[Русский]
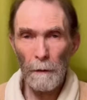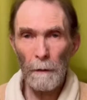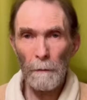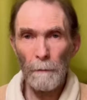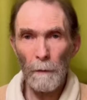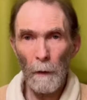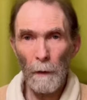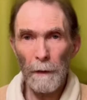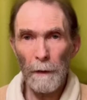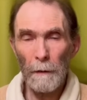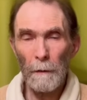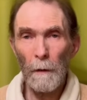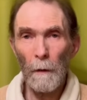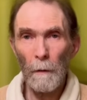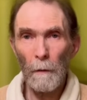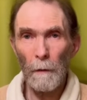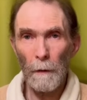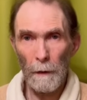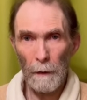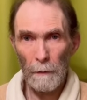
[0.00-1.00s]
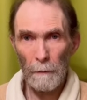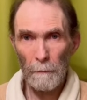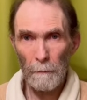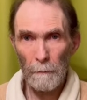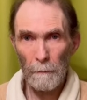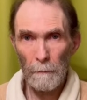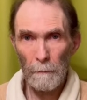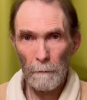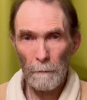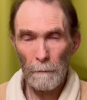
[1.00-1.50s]
и многое другое.
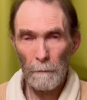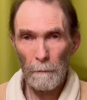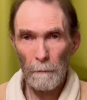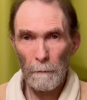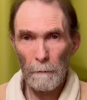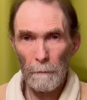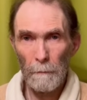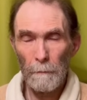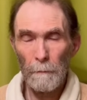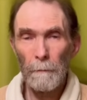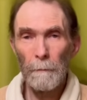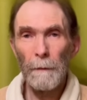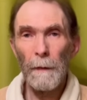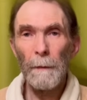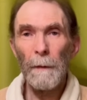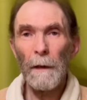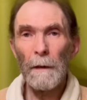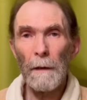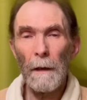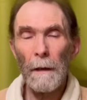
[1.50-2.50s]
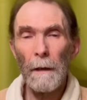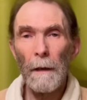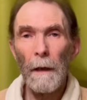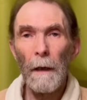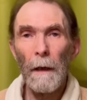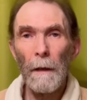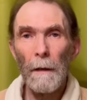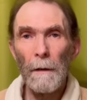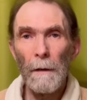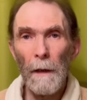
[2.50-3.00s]
Понимаете,
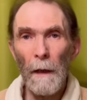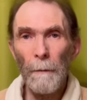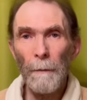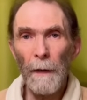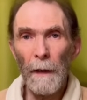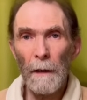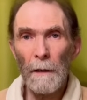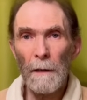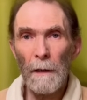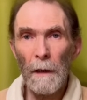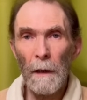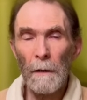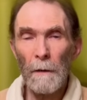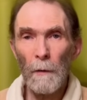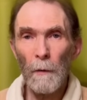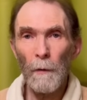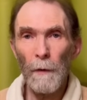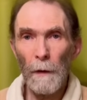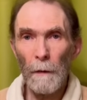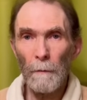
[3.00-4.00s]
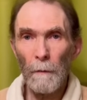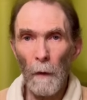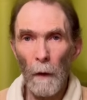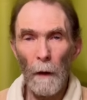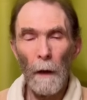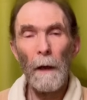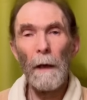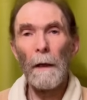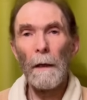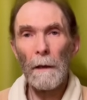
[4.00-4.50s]

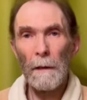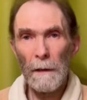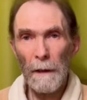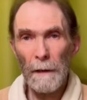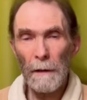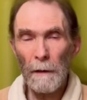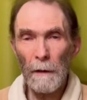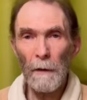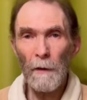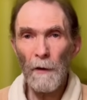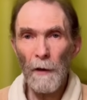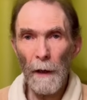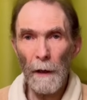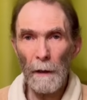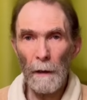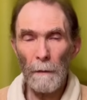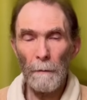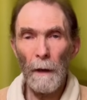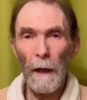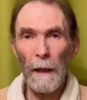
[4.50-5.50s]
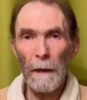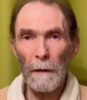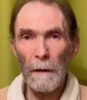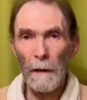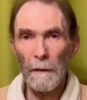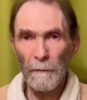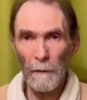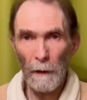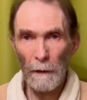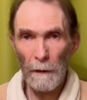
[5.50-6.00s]
непредсказуемо, за исключением
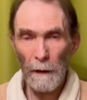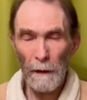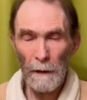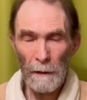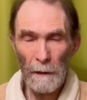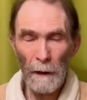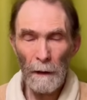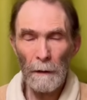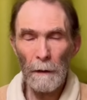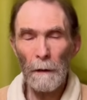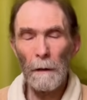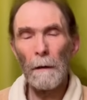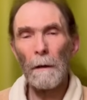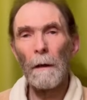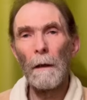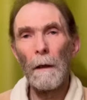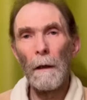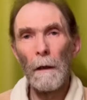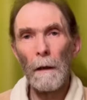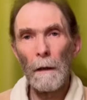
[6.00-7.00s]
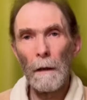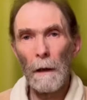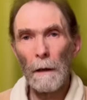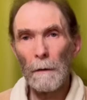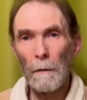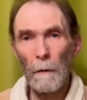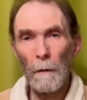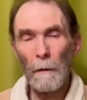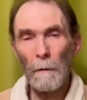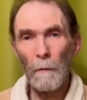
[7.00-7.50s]
одного адресата,
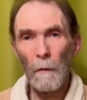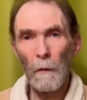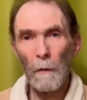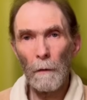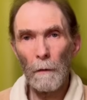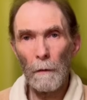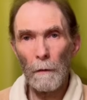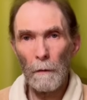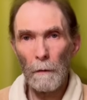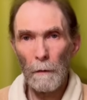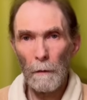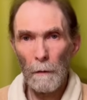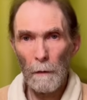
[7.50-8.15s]
которому